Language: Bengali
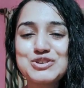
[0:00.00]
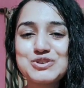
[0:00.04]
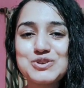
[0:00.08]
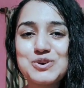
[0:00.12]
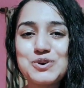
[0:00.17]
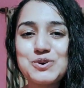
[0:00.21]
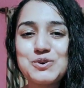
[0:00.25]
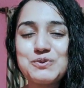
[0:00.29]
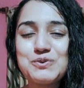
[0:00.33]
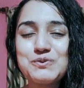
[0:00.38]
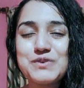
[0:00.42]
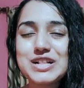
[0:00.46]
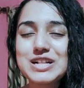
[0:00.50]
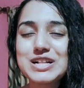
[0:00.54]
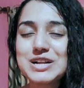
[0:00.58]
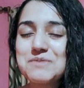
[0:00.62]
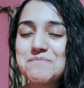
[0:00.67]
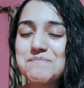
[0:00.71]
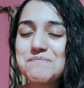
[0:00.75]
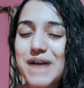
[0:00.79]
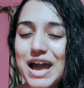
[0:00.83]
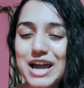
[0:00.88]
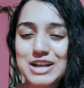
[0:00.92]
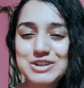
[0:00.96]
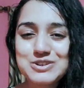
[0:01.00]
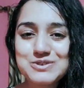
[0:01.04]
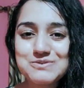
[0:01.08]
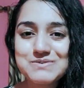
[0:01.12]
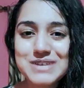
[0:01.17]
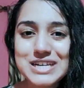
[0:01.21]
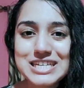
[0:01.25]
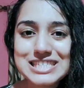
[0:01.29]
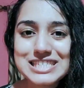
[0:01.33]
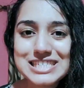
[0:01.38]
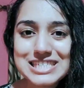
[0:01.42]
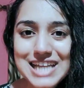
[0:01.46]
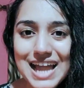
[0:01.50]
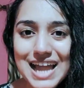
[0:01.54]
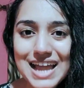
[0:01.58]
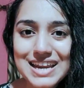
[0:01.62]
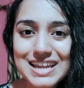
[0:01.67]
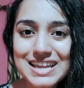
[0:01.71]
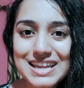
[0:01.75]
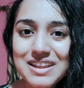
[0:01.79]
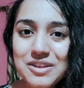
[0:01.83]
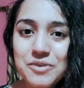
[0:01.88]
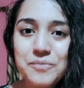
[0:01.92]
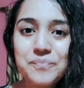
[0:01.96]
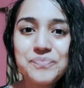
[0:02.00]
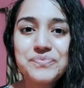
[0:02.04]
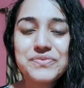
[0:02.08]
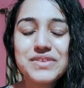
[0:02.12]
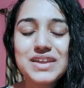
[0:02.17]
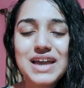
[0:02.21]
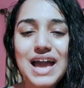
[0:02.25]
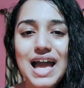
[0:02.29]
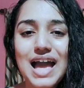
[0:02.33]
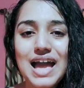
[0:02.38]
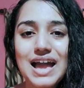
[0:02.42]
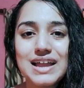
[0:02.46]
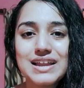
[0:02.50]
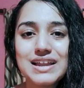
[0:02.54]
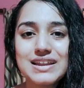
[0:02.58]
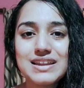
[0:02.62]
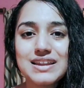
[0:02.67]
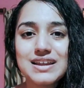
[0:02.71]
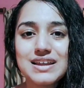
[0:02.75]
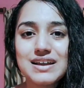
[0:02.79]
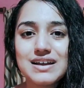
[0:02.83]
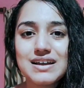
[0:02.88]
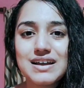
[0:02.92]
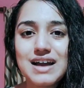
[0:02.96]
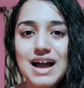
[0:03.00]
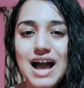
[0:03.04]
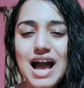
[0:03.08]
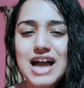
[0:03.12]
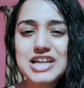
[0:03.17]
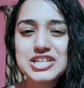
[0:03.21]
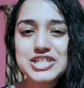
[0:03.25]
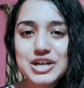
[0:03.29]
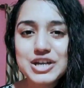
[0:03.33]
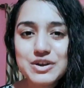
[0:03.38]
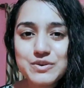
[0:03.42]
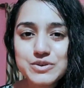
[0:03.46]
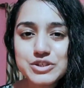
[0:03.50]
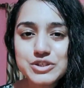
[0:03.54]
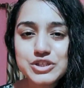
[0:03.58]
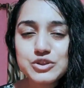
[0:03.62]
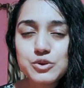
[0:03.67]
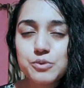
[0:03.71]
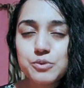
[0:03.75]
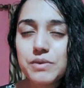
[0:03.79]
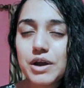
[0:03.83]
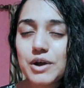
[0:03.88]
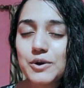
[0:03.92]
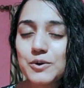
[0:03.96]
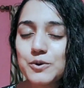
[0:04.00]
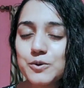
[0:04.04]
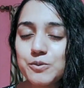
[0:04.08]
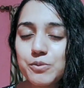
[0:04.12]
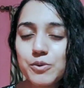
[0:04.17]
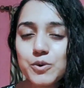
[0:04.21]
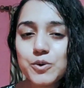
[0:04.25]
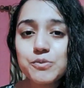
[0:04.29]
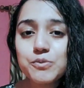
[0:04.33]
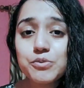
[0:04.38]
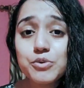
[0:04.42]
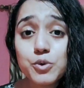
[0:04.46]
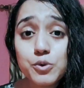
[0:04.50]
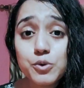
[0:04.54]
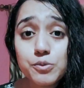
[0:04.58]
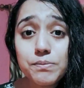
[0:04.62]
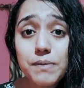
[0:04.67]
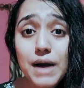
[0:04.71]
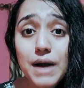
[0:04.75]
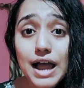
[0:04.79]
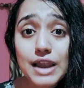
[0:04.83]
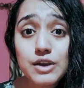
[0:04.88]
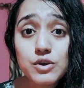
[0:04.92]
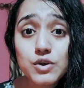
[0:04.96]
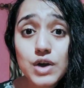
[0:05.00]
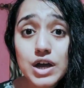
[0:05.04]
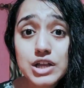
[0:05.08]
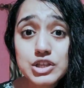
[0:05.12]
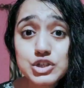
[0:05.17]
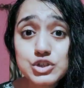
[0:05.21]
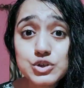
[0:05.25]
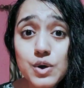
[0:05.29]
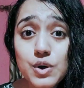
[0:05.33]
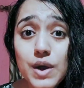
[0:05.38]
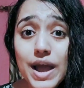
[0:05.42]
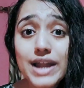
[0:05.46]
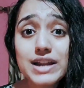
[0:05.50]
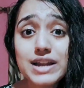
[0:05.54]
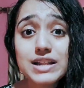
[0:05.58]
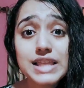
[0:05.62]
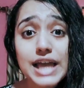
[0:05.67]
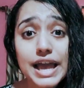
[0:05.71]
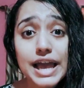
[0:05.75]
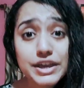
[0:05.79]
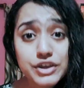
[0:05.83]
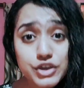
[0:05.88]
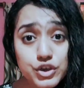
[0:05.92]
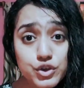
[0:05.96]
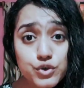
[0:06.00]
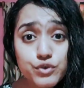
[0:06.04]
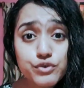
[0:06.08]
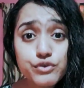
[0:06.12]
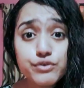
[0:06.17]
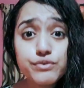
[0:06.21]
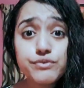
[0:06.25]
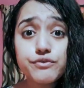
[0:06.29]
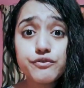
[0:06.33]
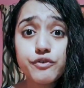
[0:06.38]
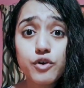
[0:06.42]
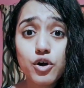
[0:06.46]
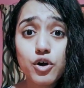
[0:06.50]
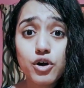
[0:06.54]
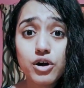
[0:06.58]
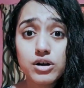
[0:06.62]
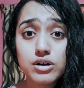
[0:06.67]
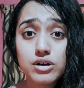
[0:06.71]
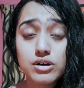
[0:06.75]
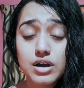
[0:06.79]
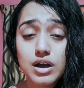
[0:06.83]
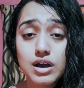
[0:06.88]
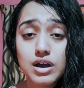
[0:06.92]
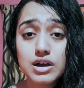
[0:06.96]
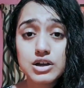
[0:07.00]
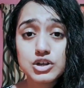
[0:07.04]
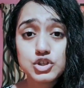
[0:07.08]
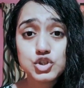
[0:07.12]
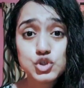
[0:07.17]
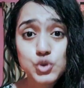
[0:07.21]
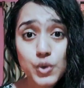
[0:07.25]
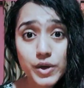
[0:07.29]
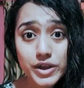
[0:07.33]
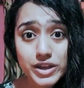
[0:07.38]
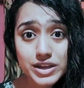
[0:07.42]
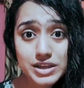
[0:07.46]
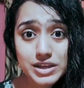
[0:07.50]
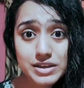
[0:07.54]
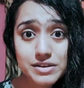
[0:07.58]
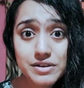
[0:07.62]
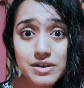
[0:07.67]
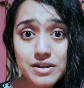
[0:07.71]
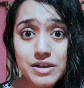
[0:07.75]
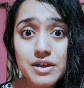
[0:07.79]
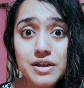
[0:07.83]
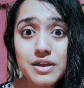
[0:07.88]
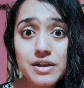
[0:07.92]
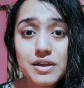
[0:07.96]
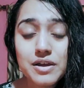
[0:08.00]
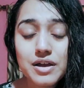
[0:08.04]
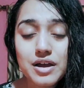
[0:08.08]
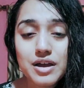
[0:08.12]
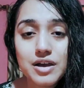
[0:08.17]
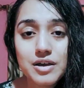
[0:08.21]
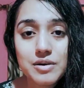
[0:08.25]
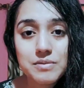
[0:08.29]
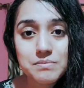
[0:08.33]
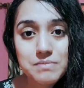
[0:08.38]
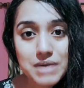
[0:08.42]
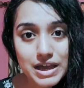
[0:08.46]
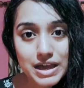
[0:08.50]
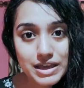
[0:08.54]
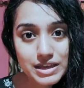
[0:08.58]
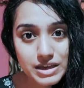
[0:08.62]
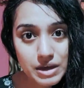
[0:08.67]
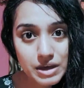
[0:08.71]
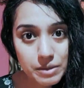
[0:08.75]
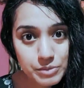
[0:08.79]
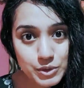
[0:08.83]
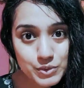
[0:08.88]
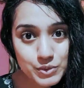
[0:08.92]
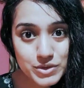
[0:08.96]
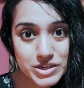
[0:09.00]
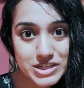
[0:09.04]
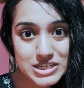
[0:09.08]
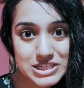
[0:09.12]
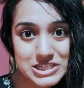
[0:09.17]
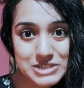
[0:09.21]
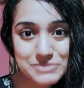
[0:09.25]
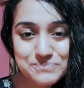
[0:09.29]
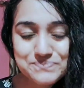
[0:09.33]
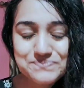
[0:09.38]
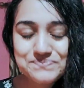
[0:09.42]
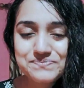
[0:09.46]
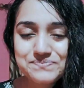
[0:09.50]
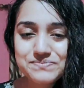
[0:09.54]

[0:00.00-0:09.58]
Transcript: সো ওয়েলকাম ব্যাক টু মাই চ্যানেল অ্যান্ড আশা করছি তোমরা খুব খুব খুব ভালো আছো অ্যান্ড থ্যাংক ইউ ফর জয়নিং মাই কমিউনিটি